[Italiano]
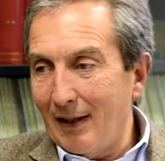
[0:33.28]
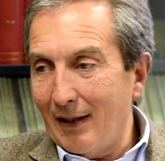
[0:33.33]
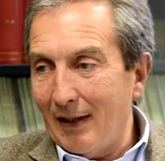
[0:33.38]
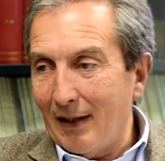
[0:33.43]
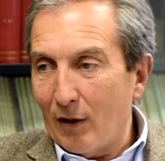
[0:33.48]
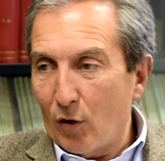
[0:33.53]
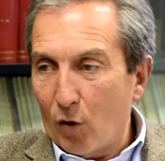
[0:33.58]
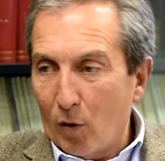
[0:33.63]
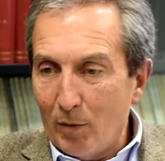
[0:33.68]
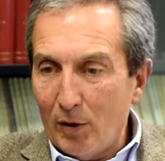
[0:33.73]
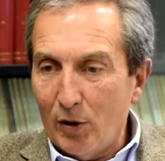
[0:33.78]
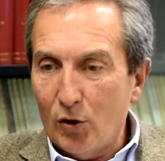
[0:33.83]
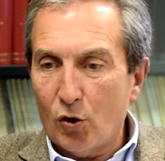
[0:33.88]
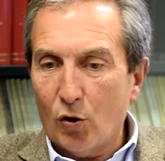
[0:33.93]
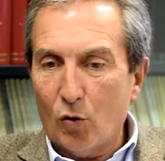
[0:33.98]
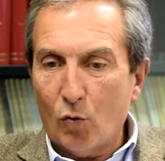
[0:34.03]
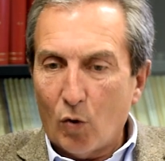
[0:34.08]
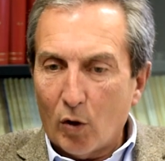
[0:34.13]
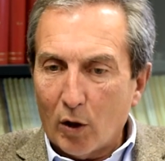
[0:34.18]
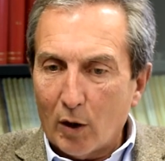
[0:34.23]
e
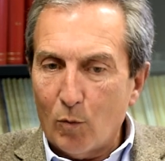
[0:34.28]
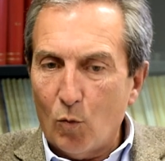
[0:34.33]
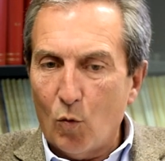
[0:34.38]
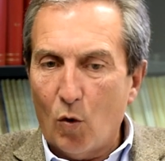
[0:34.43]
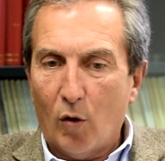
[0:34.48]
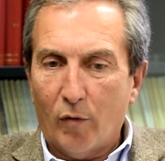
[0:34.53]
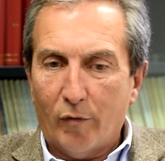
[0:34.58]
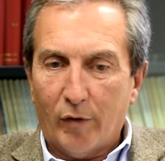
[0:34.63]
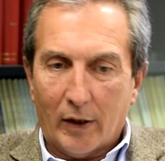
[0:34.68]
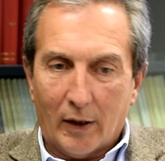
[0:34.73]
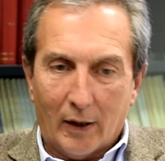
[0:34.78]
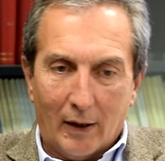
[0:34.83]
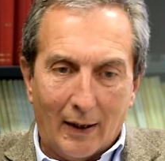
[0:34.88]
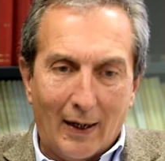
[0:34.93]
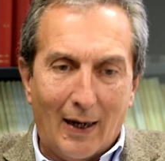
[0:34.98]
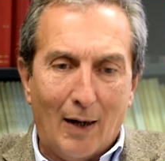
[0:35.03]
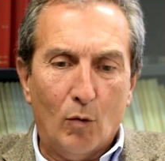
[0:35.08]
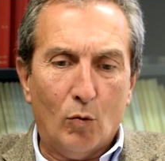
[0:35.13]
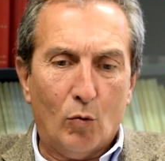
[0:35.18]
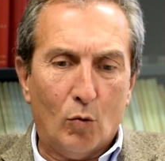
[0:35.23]
cominciano a rimuovere le
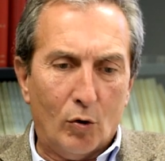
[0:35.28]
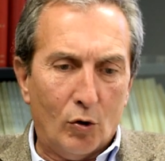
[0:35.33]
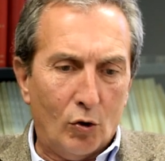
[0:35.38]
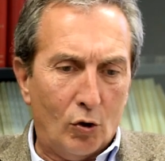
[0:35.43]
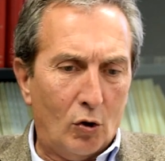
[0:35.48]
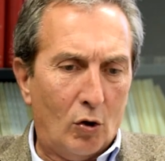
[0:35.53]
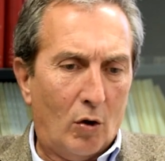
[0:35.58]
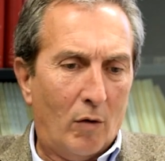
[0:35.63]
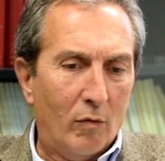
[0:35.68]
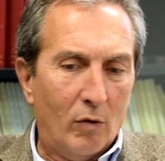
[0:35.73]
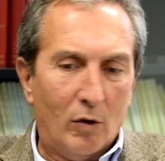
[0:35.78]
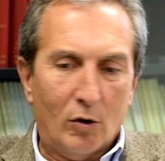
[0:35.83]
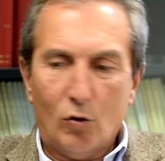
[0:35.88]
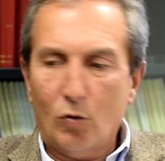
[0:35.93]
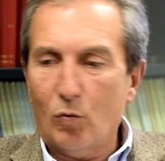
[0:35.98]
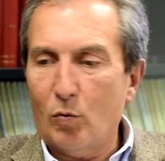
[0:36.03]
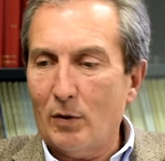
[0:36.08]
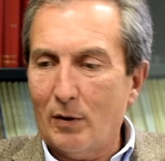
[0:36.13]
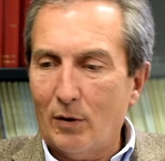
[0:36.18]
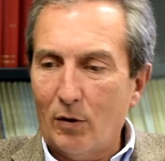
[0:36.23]
auto che si trovano in una
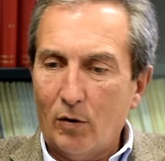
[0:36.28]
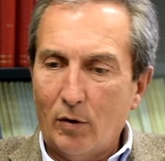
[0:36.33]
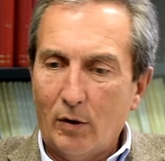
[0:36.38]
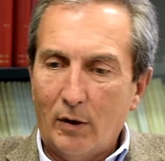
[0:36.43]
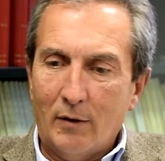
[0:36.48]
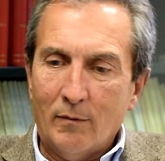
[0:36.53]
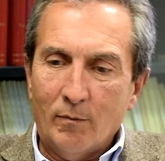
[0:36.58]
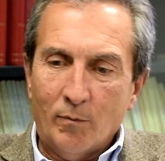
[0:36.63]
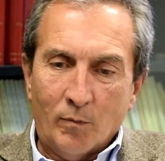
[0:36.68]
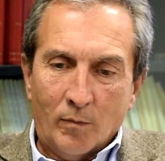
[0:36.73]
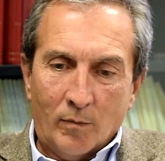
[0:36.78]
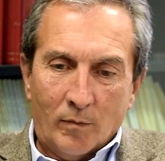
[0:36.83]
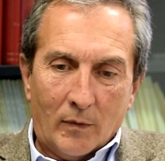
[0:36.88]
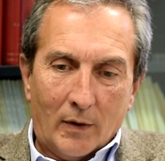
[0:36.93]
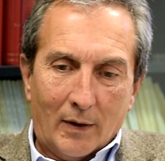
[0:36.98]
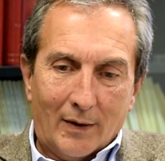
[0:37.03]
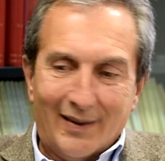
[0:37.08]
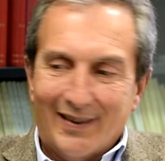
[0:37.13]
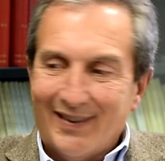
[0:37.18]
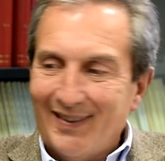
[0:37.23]
situazione
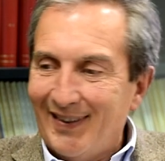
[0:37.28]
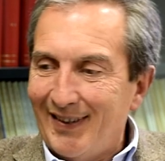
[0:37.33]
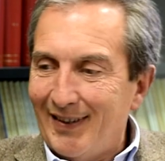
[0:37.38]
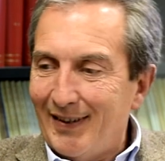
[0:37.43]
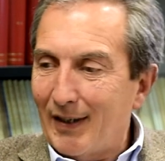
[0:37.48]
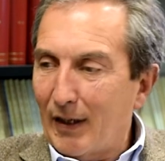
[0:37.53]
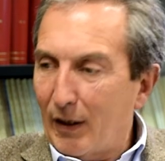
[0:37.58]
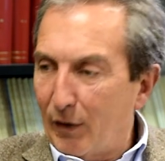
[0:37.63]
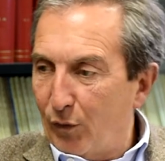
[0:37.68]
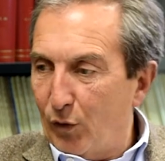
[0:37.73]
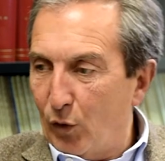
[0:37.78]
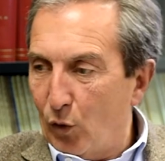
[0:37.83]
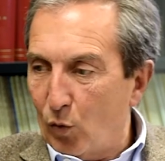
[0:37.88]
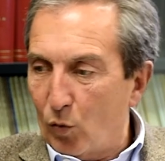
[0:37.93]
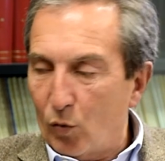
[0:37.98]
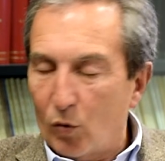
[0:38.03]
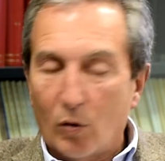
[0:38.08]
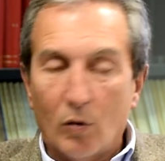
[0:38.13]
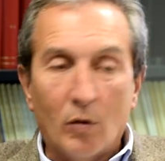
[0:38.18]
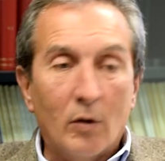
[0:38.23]
di, di, di
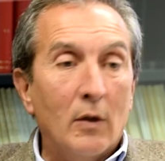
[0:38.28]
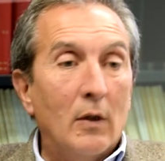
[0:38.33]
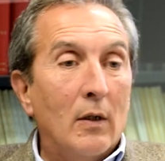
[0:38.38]
rifiuto.